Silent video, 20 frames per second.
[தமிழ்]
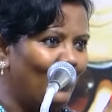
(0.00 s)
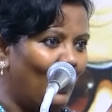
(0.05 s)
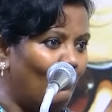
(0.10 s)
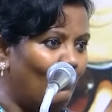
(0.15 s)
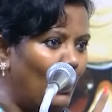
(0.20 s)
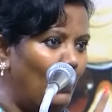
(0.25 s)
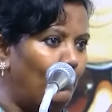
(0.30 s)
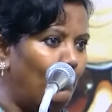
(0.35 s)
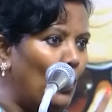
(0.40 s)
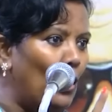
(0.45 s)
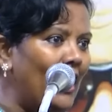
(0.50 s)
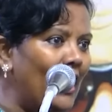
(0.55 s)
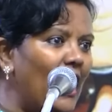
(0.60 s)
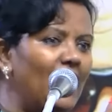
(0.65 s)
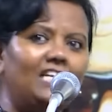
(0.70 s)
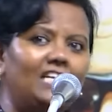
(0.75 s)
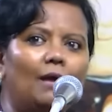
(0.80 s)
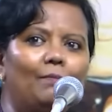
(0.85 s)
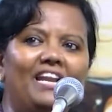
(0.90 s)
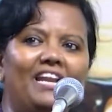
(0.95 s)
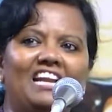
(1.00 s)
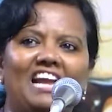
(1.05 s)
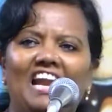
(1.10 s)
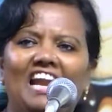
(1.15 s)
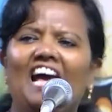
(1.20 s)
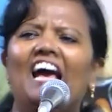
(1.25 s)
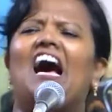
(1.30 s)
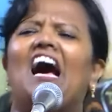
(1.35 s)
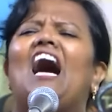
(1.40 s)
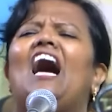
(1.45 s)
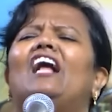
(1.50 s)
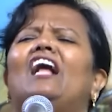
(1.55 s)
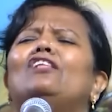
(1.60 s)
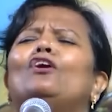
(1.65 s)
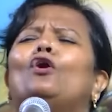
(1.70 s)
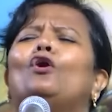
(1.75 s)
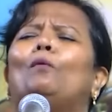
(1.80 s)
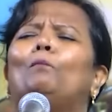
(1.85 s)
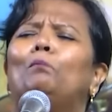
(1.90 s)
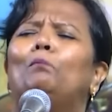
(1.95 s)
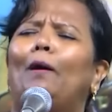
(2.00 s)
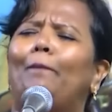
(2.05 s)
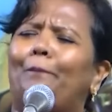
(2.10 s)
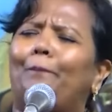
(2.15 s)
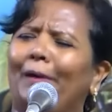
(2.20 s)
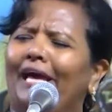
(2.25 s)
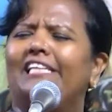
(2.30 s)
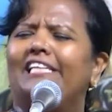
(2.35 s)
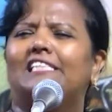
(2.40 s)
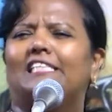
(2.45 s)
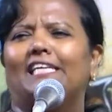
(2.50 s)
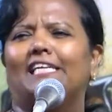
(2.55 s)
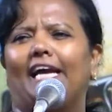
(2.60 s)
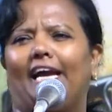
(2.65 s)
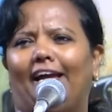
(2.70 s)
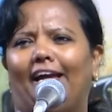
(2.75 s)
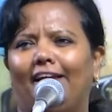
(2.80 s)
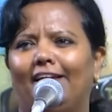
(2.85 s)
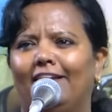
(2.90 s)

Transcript: அவள் போராட்டம் இருக்கல அது ரொம்ப பெருசுங்க